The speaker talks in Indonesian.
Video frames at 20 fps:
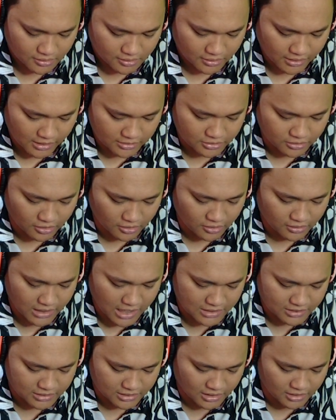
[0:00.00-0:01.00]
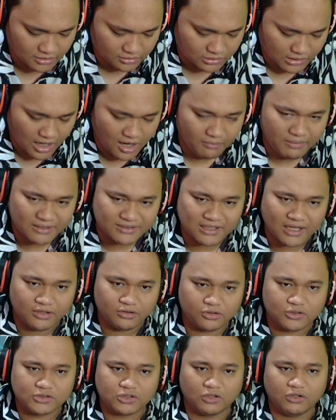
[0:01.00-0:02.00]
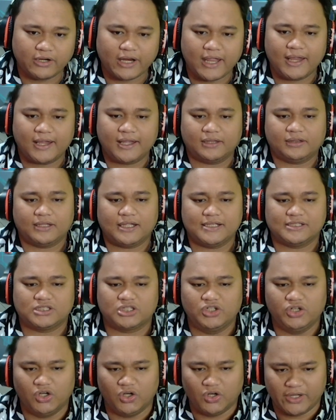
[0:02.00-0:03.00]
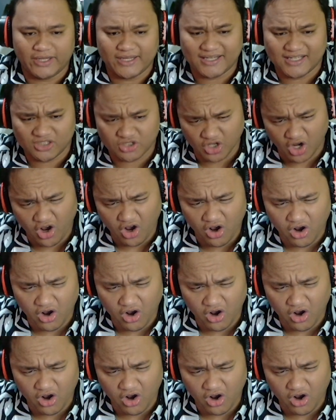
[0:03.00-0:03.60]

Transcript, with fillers: Let's go Gaskan Teraba santuy solo ranked Let's go Igezo